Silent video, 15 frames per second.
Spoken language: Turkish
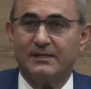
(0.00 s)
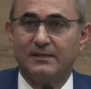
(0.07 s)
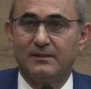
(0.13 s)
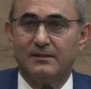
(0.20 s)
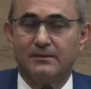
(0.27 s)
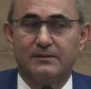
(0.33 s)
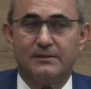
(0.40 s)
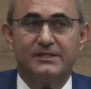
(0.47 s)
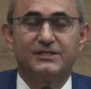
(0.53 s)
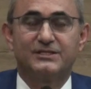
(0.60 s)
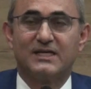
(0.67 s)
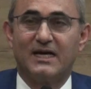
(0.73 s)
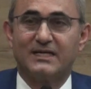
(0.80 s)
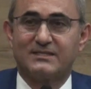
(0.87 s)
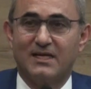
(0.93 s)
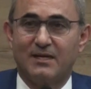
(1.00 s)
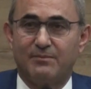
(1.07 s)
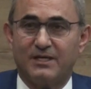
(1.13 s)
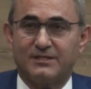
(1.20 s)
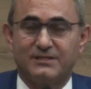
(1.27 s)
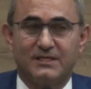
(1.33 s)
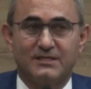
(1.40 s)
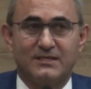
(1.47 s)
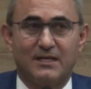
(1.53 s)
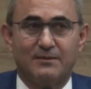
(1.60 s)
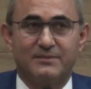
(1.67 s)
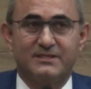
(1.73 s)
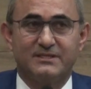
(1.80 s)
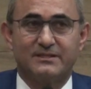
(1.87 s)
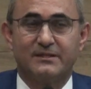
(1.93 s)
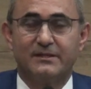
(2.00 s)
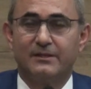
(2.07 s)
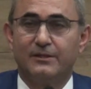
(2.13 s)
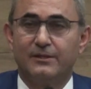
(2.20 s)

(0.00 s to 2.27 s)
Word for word: yıl inşasına başlayacağımız